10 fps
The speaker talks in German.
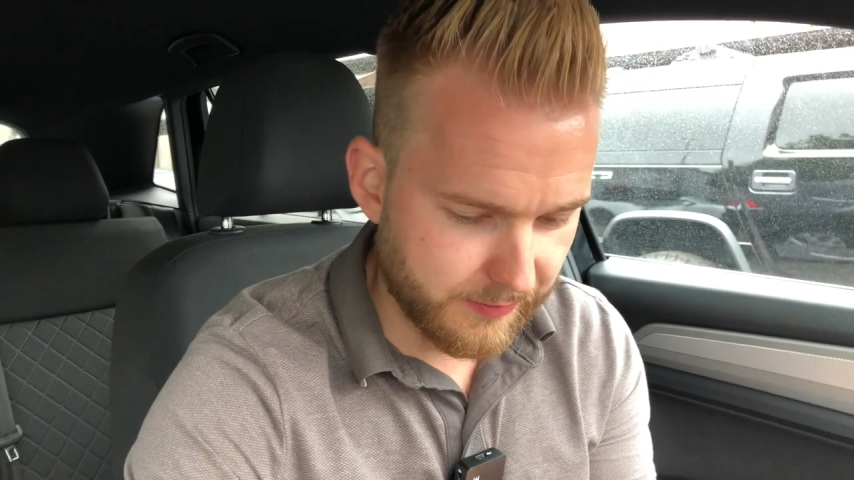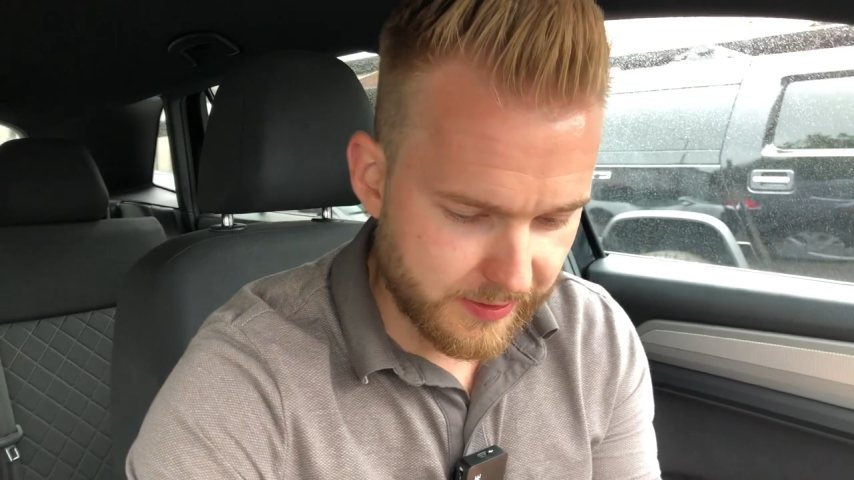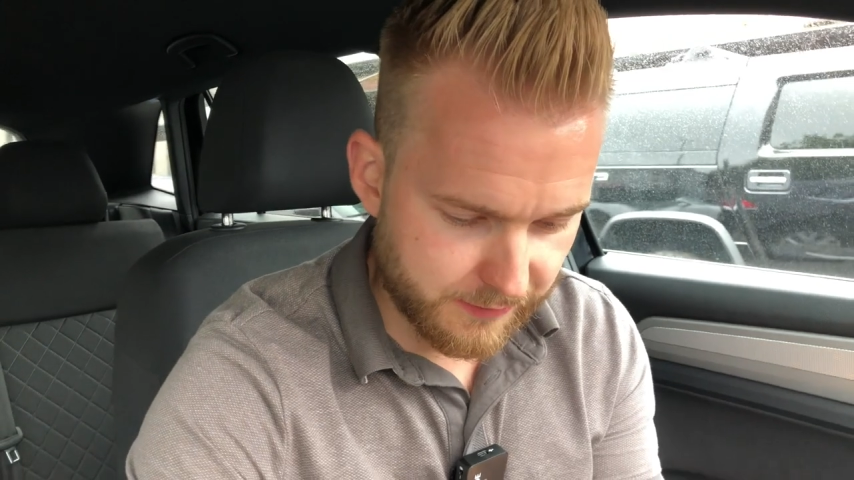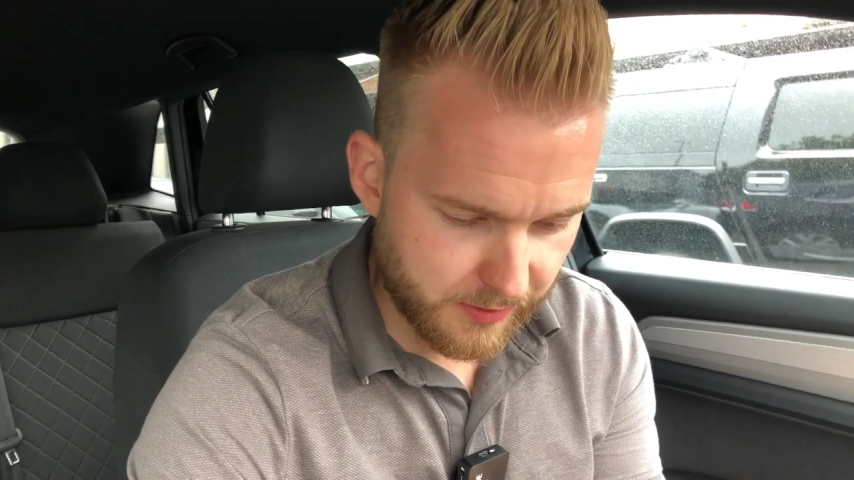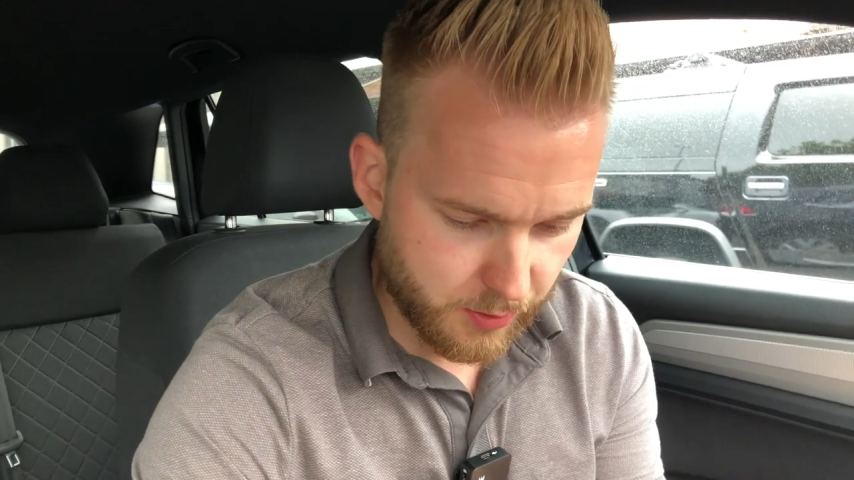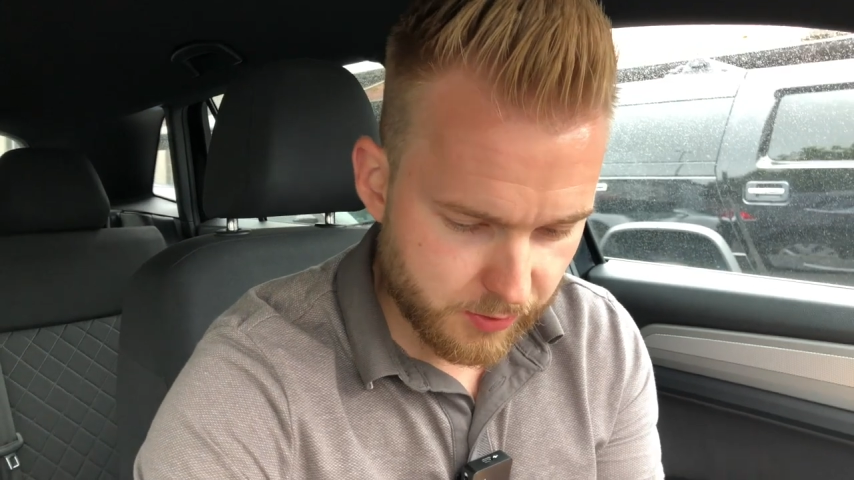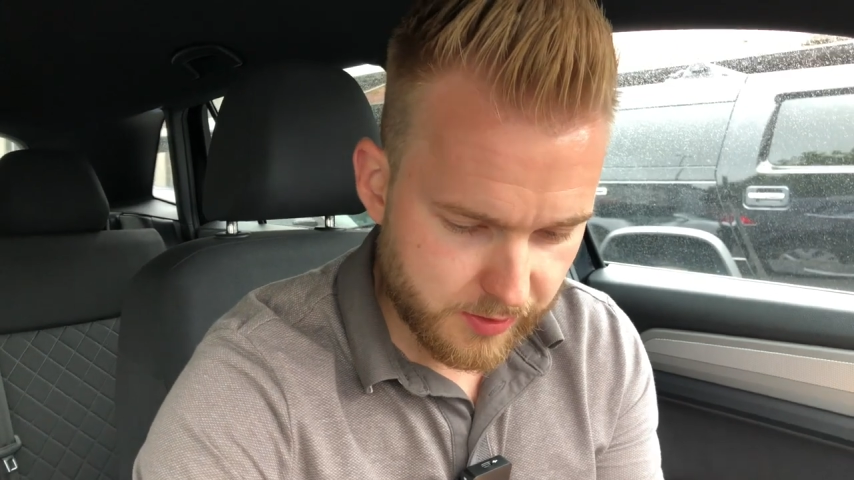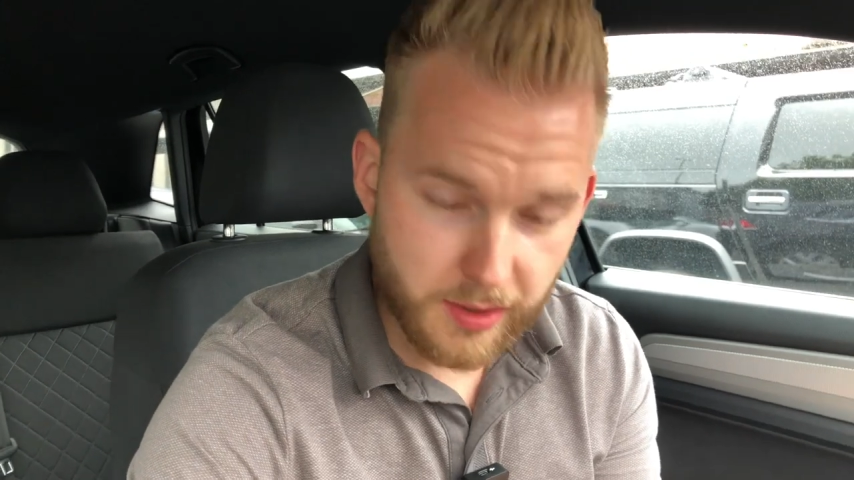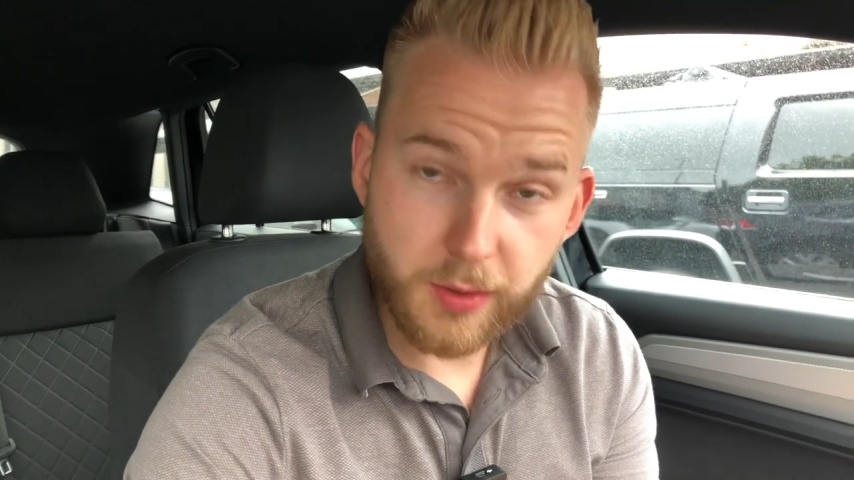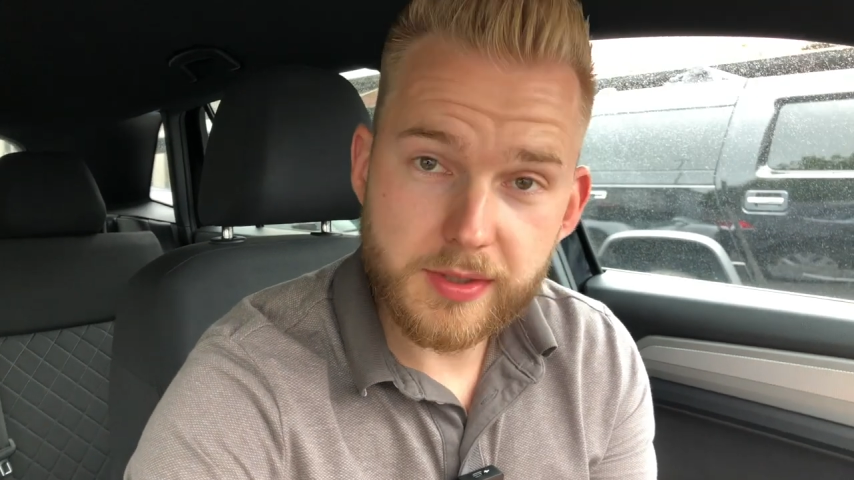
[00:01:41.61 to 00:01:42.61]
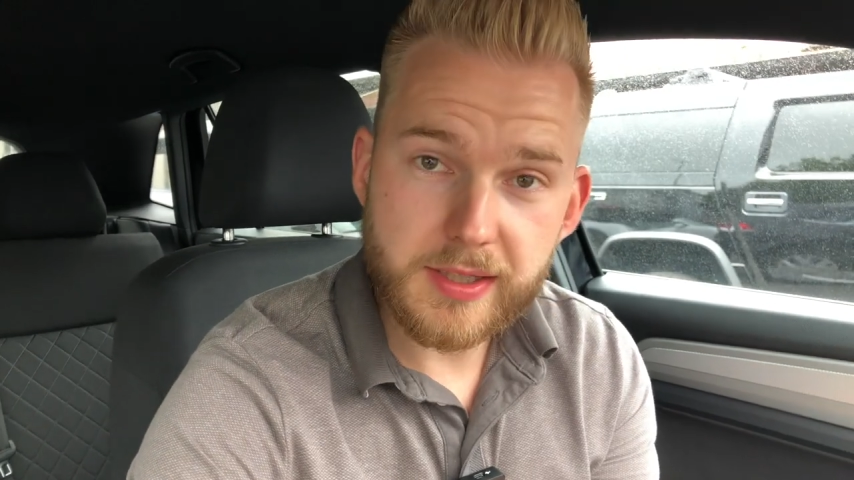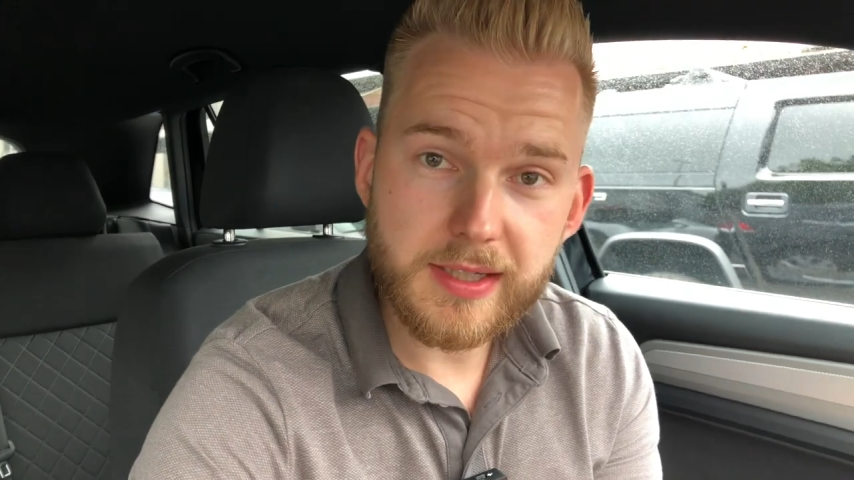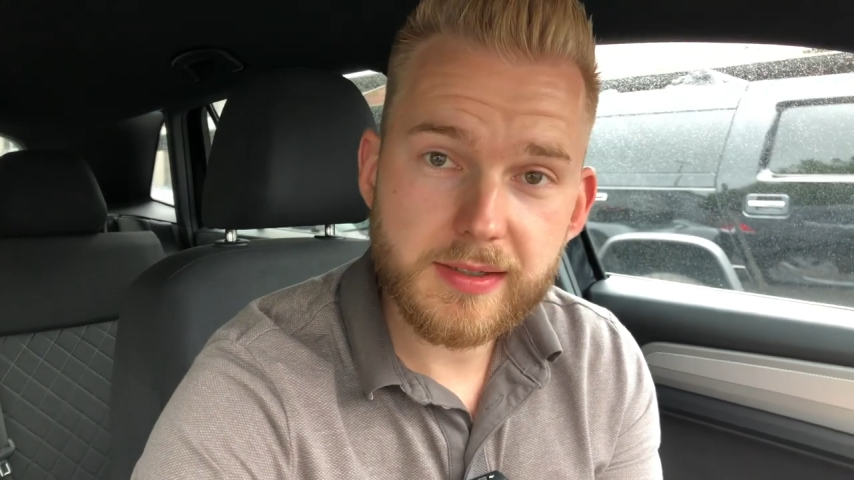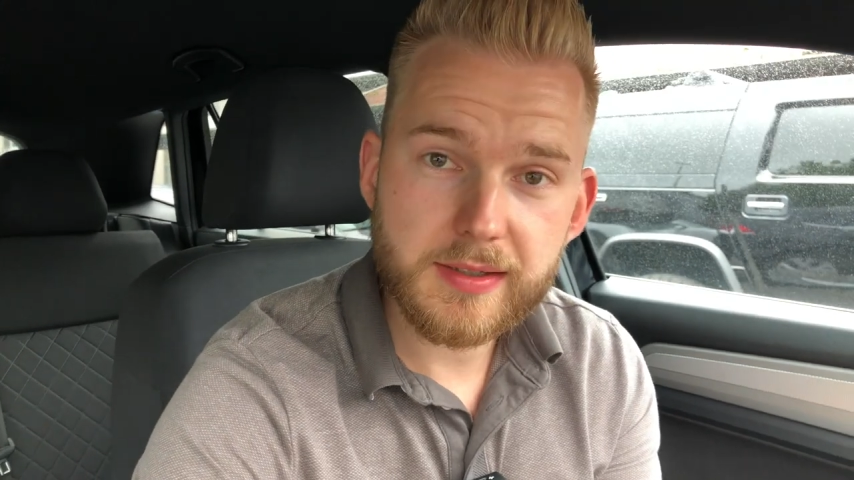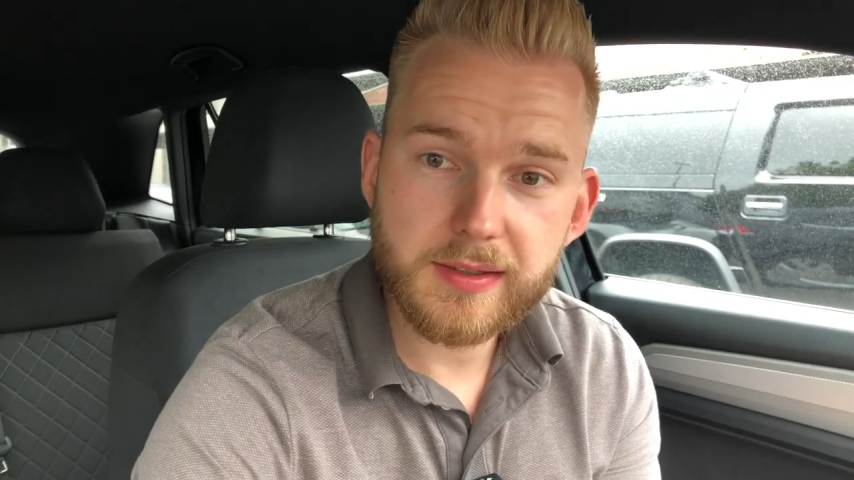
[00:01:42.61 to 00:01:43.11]
wie das von außen
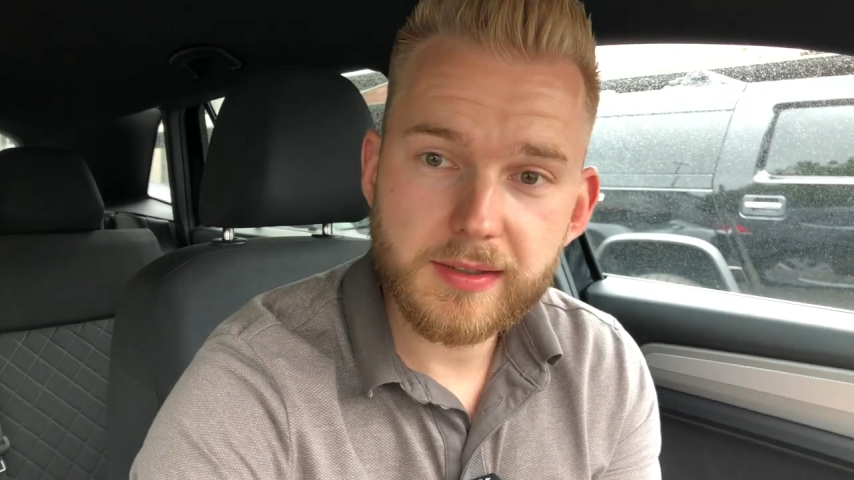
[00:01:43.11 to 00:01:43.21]
aussieht,